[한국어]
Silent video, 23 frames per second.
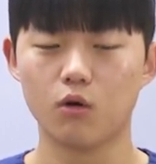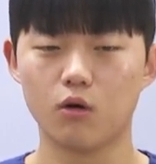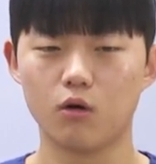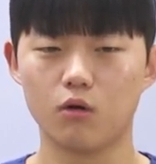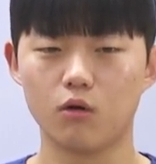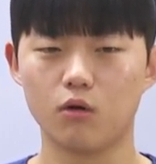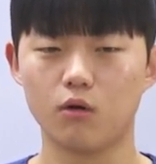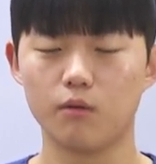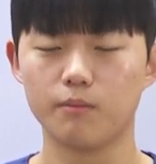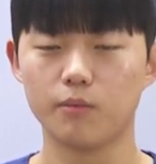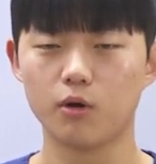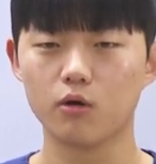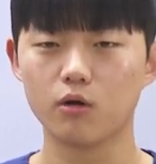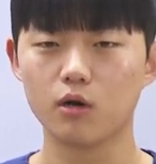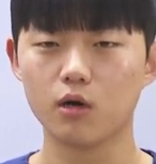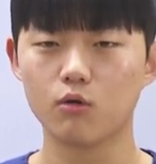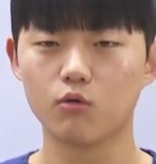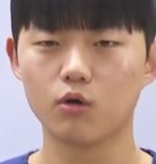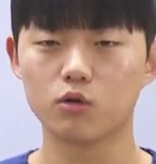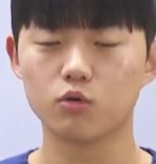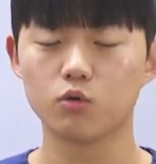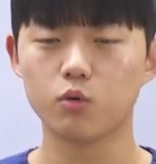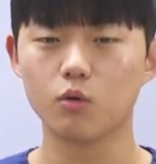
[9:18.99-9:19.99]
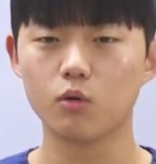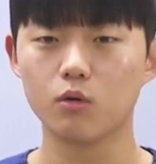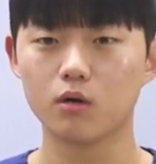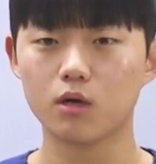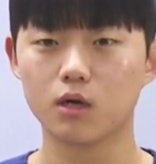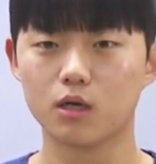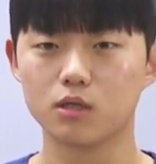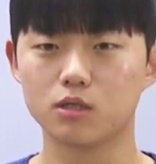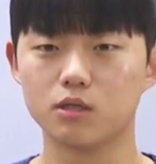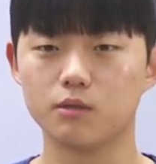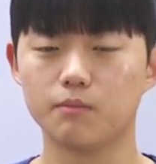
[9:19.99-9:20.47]
어, 평일과
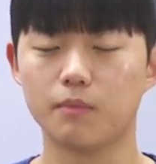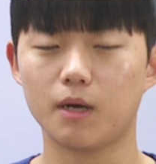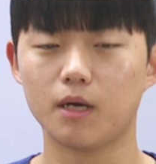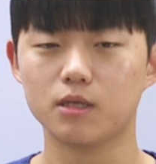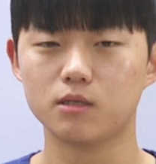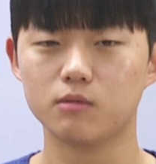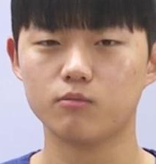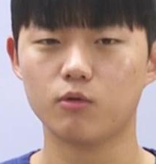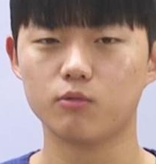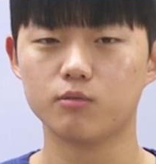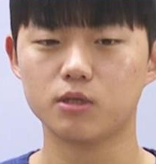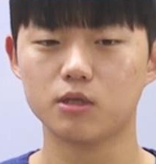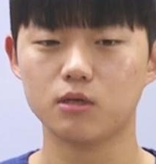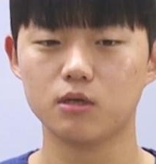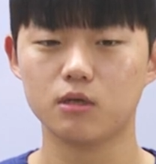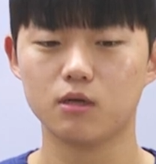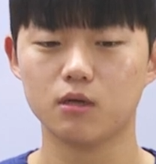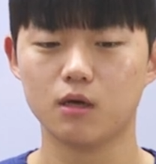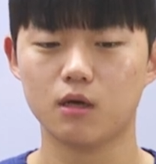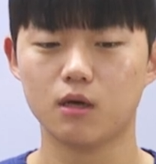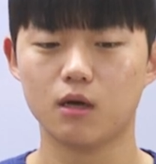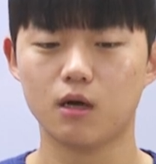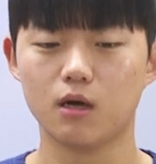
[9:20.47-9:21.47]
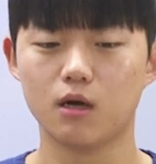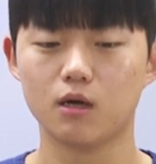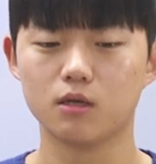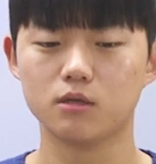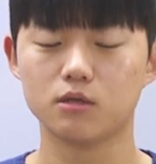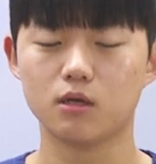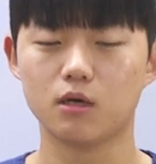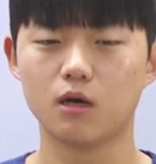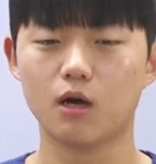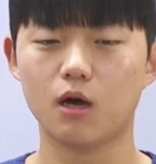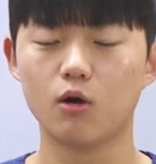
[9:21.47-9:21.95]
토요일까지 빠짐없이
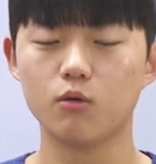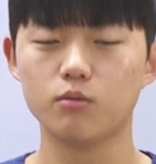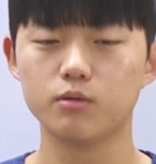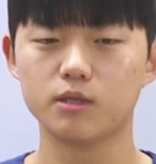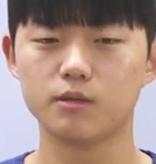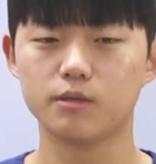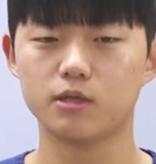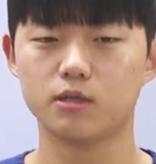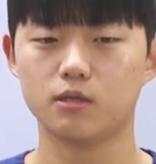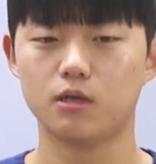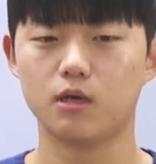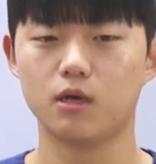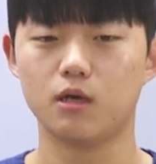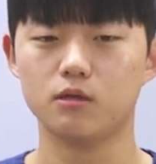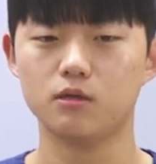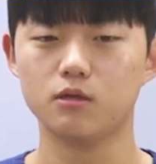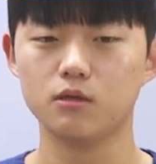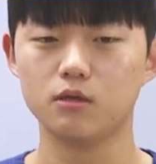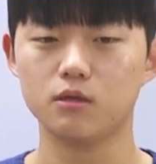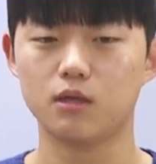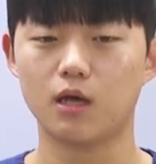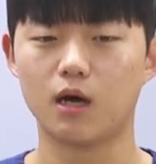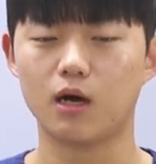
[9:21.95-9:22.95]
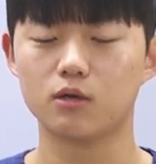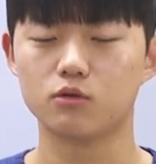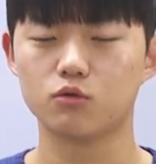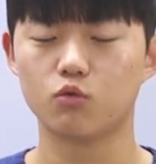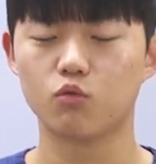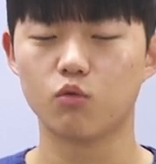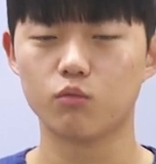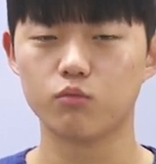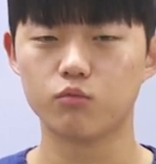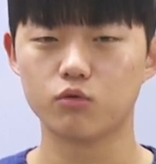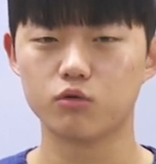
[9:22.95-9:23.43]
항상 9시에는 나가서
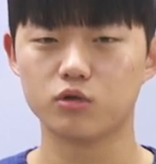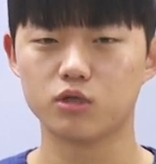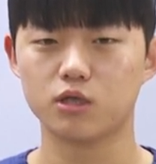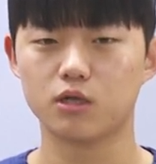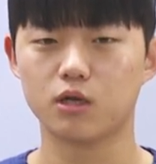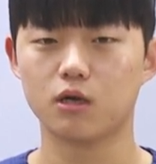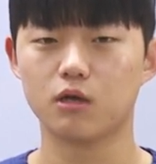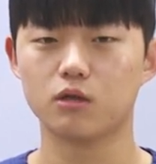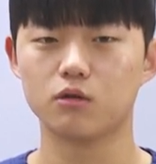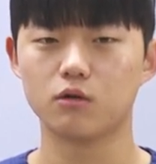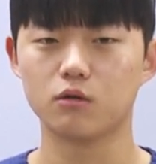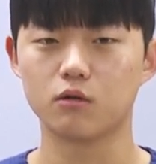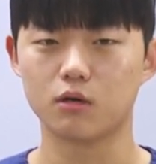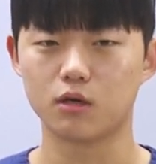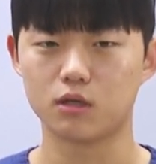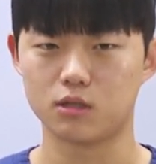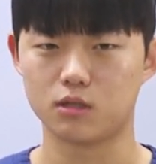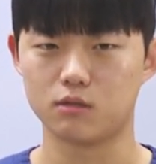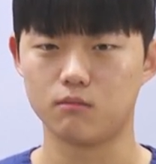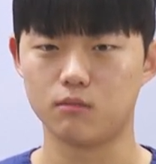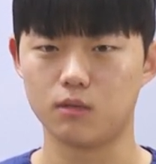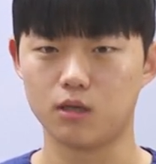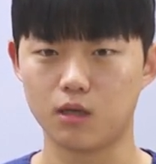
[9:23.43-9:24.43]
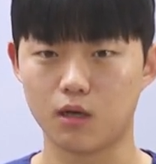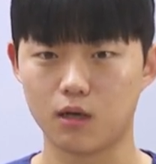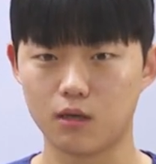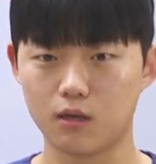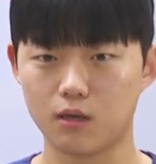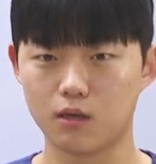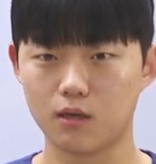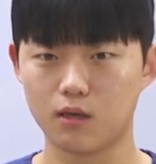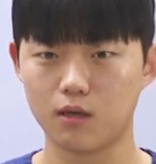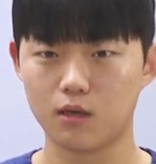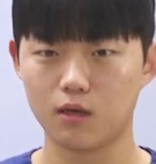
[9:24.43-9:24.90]
공부를 시작했던 것 같습니다.
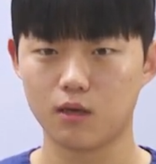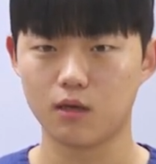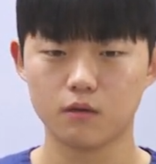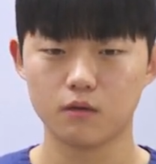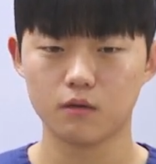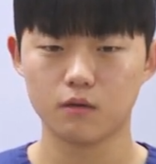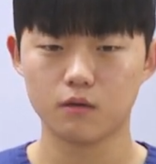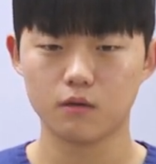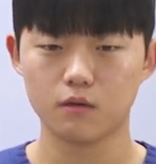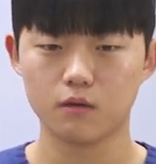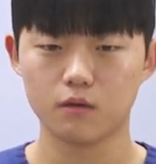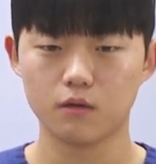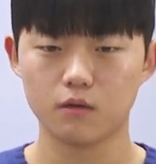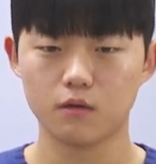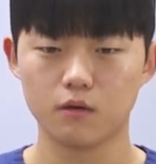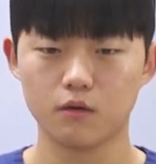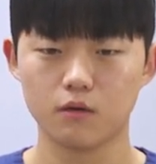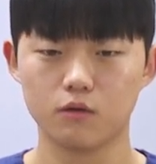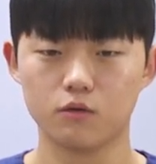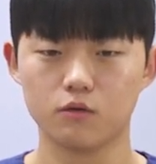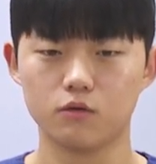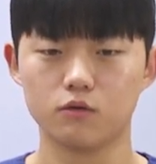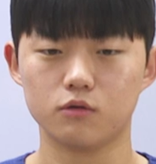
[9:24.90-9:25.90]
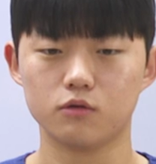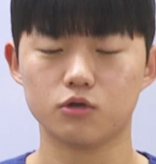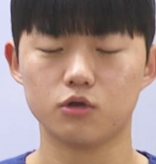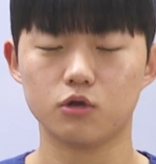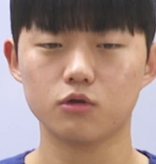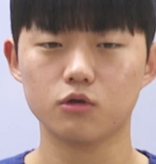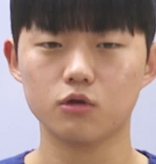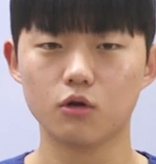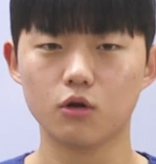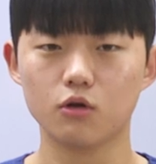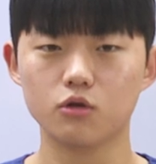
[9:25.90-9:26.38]
어,
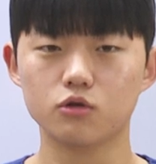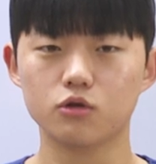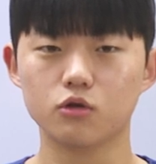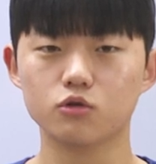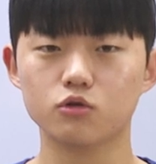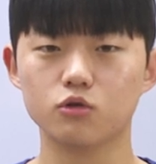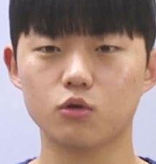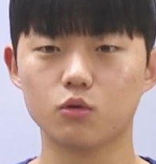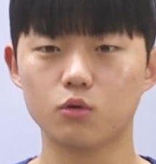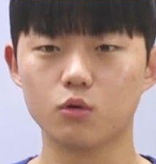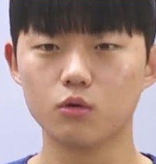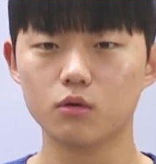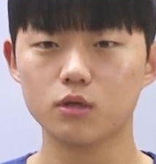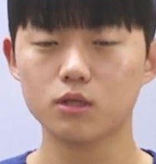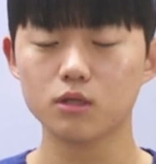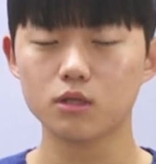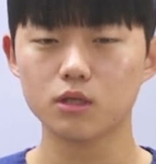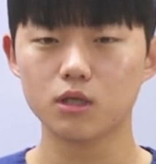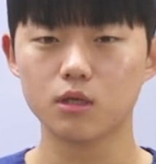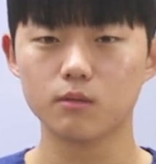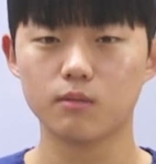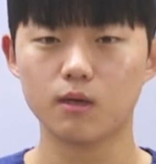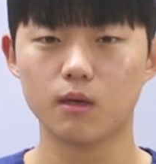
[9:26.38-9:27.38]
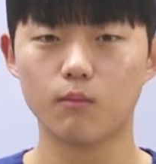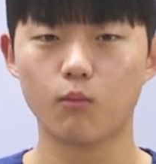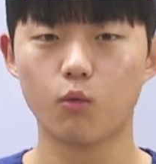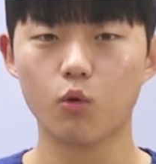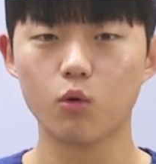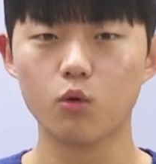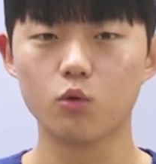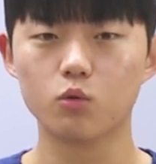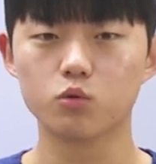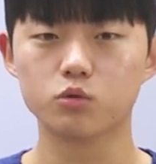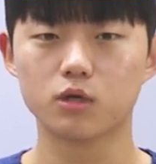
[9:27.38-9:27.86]
저는 결정적으로 인스티비의
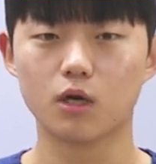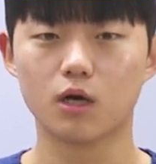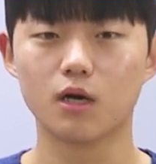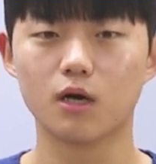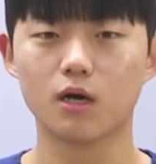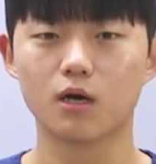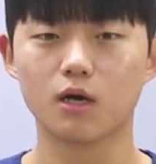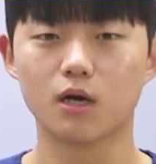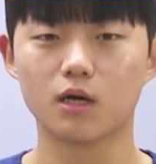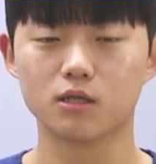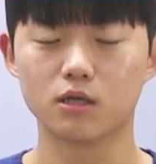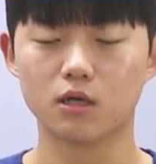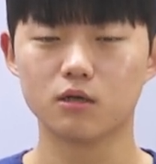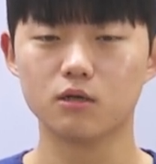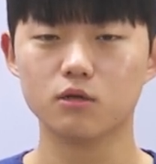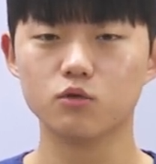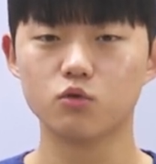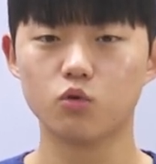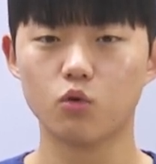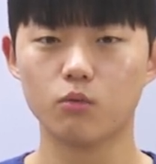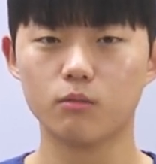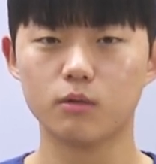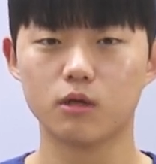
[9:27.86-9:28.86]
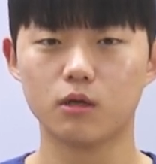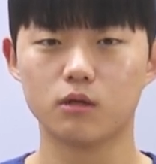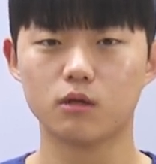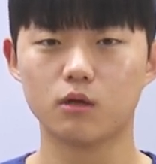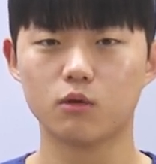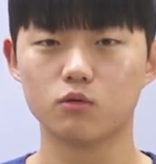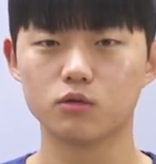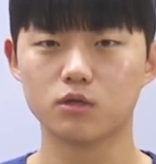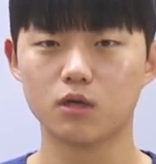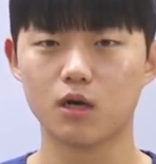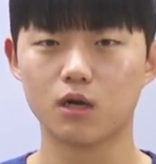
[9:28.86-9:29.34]
모의고사가 가장 큰 도움이
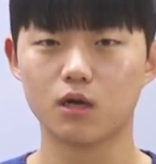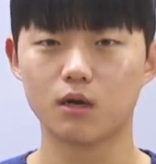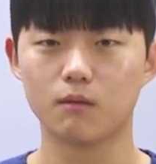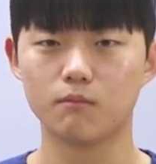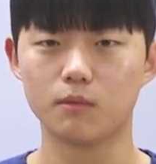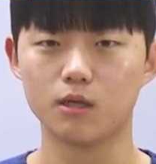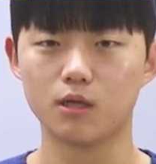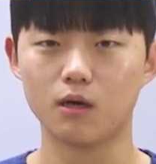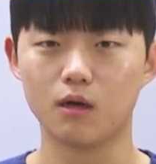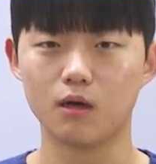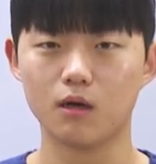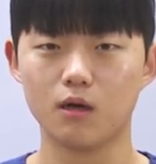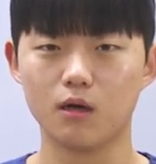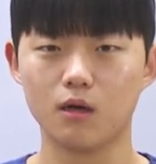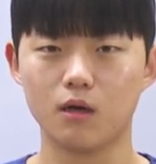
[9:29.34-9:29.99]
됐다고 생각합니다.